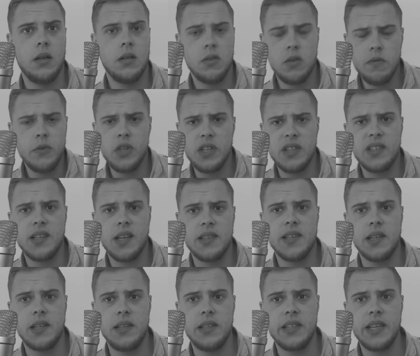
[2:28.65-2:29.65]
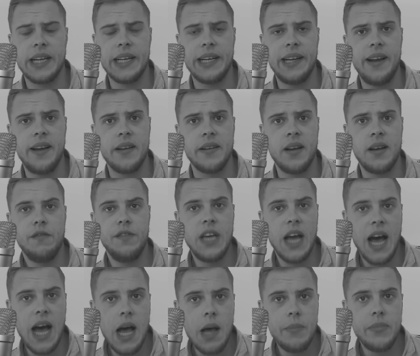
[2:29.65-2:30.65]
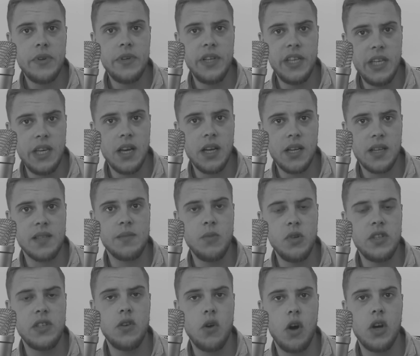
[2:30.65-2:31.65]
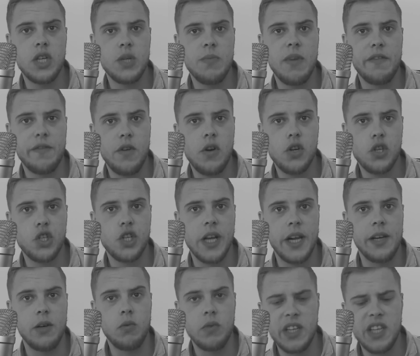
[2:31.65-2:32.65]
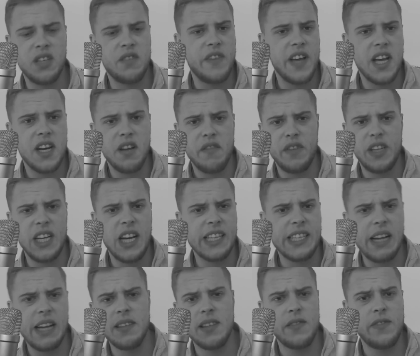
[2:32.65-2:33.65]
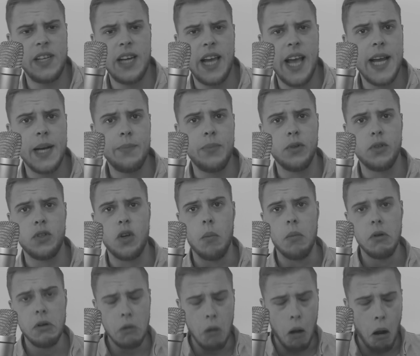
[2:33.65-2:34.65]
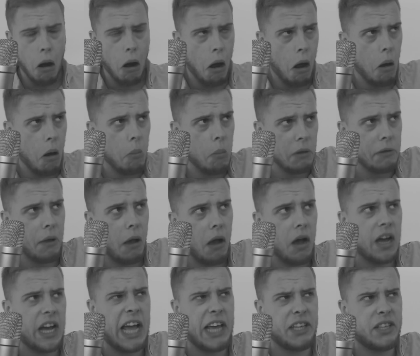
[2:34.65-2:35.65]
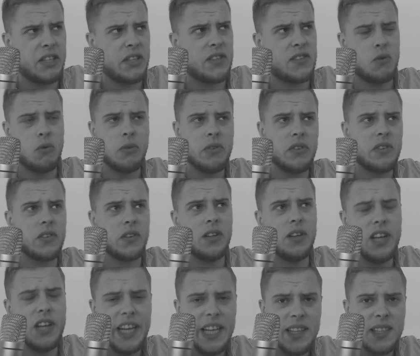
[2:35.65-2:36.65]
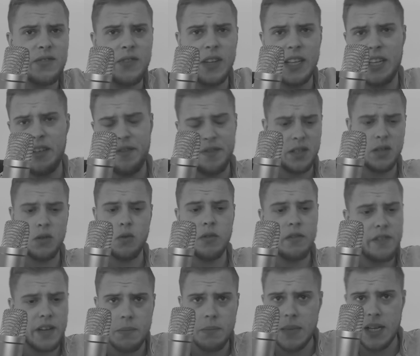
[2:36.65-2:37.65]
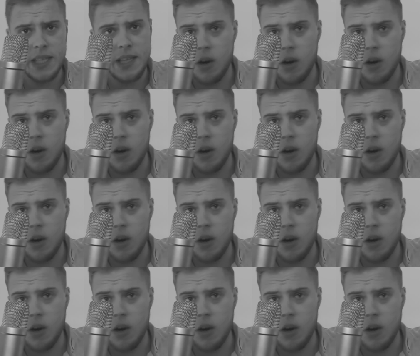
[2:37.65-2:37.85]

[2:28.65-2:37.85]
So würde ich es tatsächlich erklären, ja? Wir haben hier, das müsst ihr euch mal vorstellen, und ich werde wieder ganz viel Hate bekommen und äh, mit der rechts und äh, links vergiftet und was man ja